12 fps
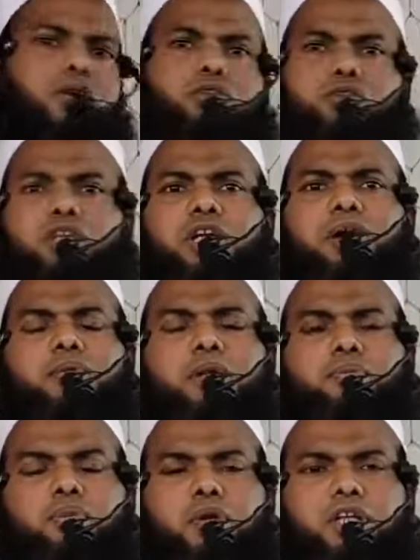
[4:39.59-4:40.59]
এখন যদি
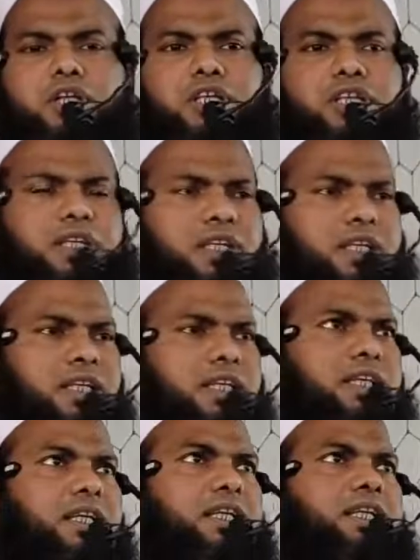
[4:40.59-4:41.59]
আমরা বলি
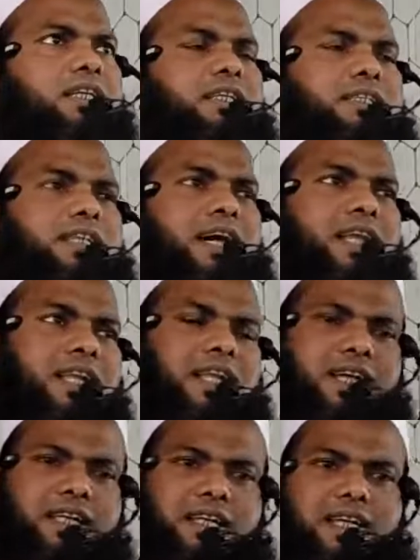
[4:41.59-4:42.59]
যে
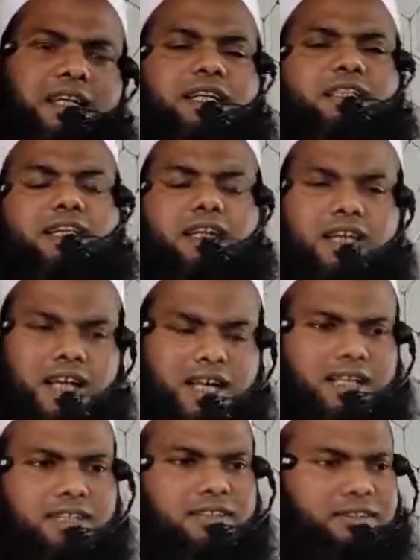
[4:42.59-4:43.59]
আল্লাহকে আইনা
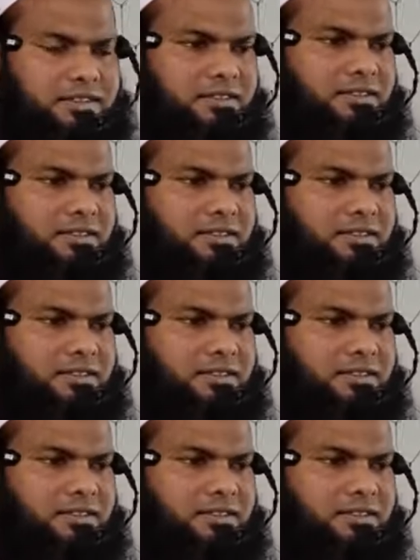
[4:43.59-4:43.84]
দেখান